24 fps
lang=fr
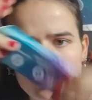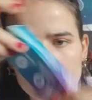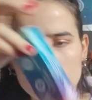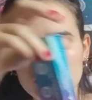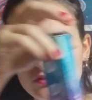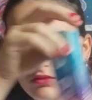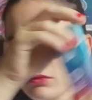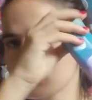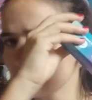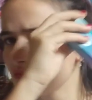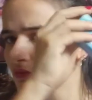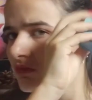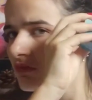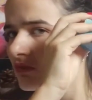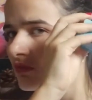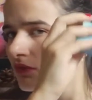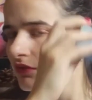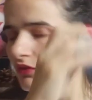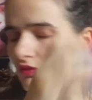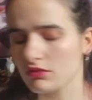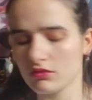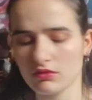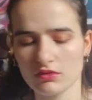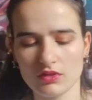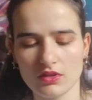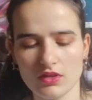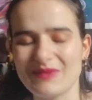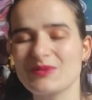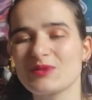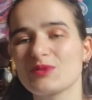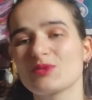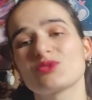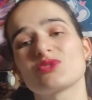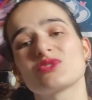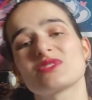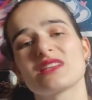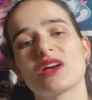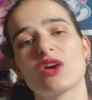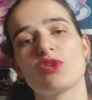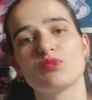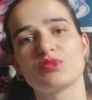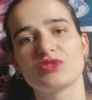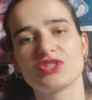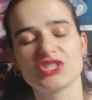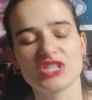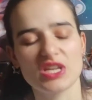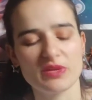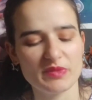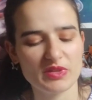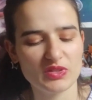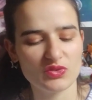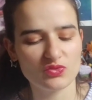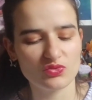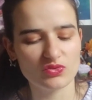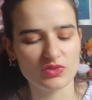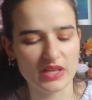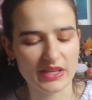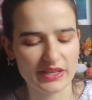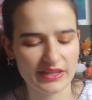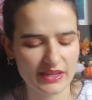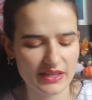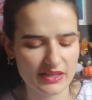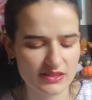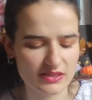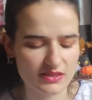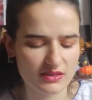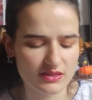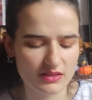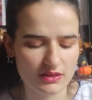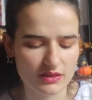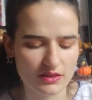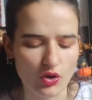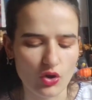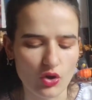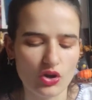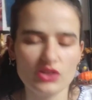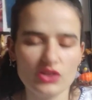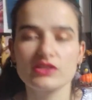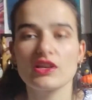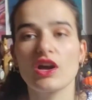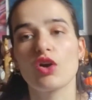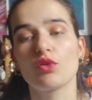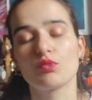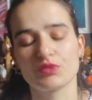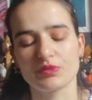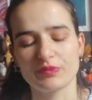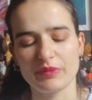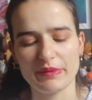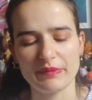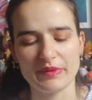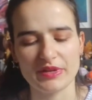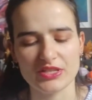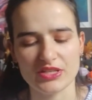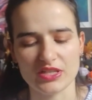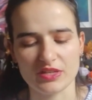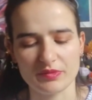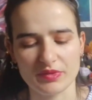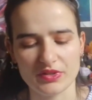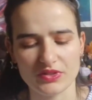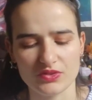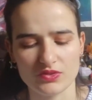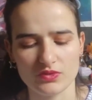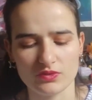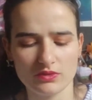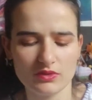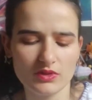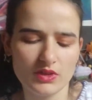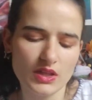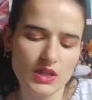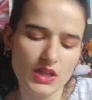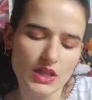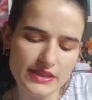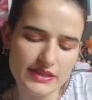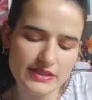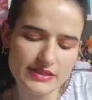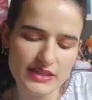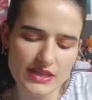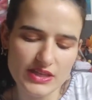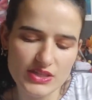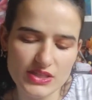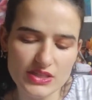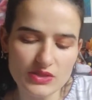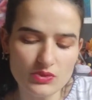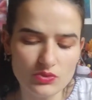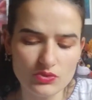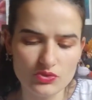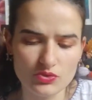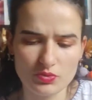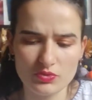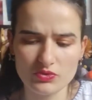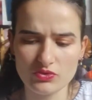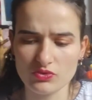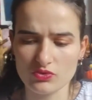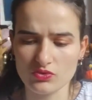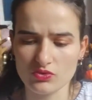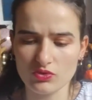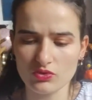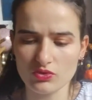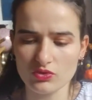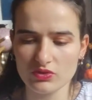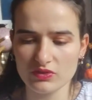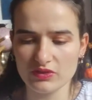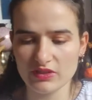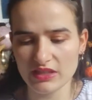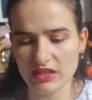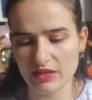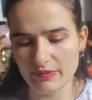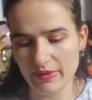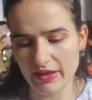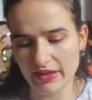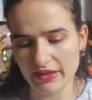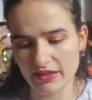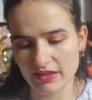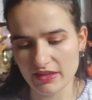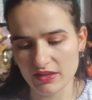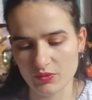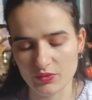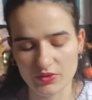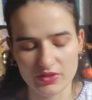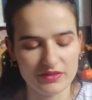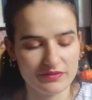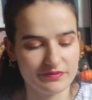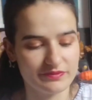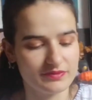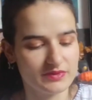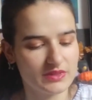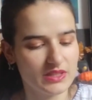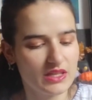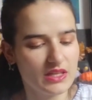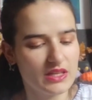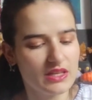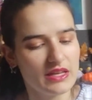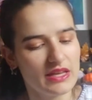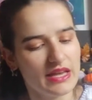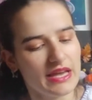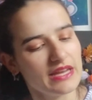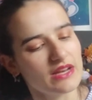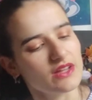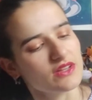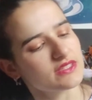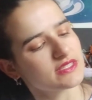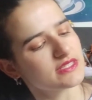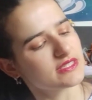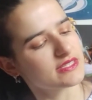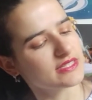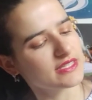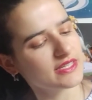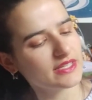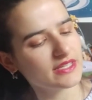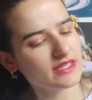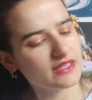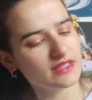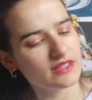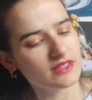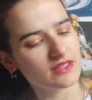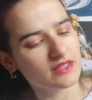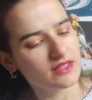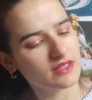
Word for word: tout. Ah mais je pense que ça remplit jamais toute la case. Oh là, ça remplit pas mal j'ai l'impression. Et il s'agit... oh je pense que sur le côté, il y a marqué... Oui. Alors, c'est